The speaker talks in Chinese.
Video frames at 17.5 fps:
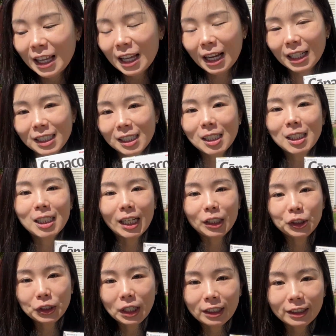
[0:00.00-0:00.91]
它吃起来
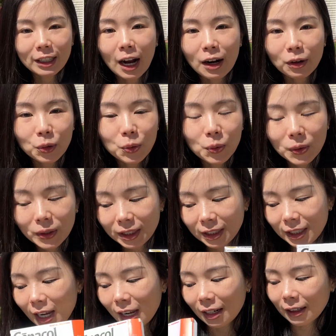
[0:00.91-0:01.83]
就像糖果
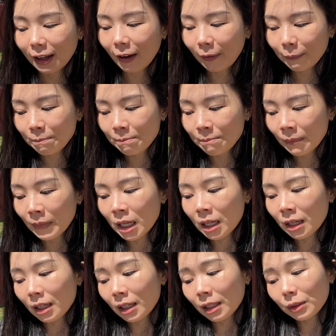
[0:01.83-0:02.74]
一样啊。
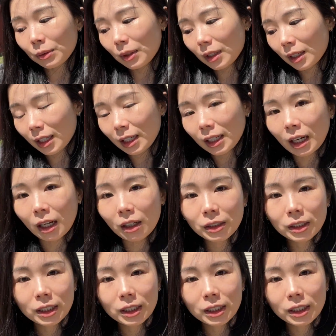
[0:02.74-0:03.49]
对，然后